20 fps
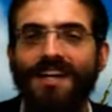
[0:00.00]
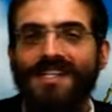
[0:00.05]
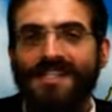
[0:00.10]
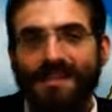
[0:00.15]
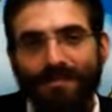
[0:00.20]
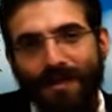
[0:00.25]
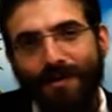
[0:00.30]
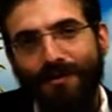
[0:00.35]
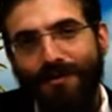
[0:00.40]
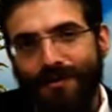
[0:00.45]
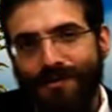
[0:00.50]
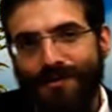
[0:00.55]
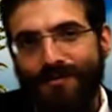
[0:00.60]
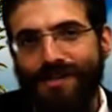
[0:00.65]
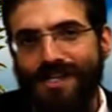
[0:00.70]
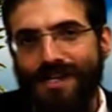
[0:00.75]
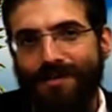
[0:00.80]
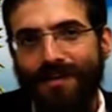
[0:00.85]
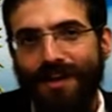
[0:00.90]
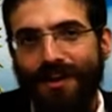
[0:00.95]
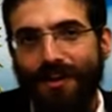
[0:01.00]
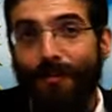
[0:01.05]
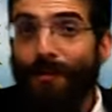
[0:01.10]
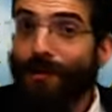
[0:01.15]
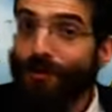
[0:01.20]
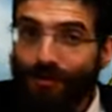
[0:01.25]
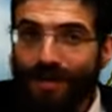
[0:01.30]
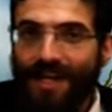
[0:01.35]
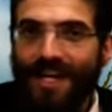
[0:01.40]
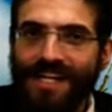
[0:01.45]
C'est pas notre sujet maintenant. Mais
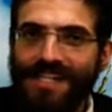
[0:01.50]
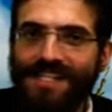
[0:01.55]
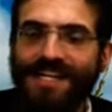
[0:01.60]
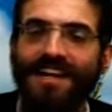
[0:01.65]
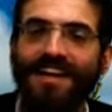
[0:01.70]
en tous les cas, c'est